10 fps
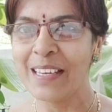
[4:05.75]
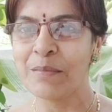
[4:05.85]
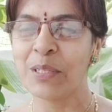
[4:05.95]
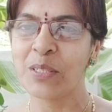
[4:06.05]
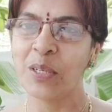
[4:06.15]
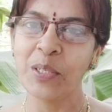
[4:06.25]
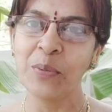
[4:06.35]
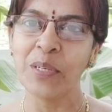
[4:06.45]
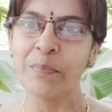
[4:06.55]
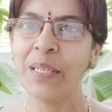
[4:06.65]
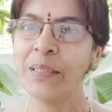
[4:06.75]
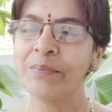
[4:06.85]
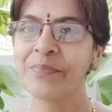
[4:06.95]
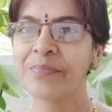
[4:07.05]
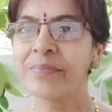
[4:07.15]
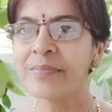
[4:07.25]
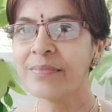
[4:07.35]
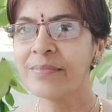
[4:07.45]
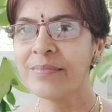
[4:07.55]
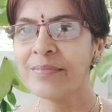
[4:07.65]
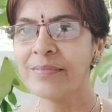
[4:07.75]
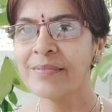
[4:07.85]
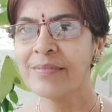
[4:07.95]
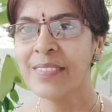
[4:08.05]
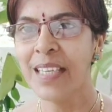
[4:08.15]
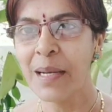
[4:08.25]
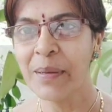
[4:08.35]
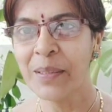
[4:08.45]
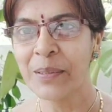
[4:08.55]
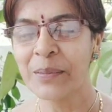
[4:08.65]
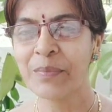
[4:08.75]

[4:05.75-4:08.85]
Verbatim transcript: அப்படின்னு சொல்லிட்டு ஓடிப்போய் என்ன பண்ணும்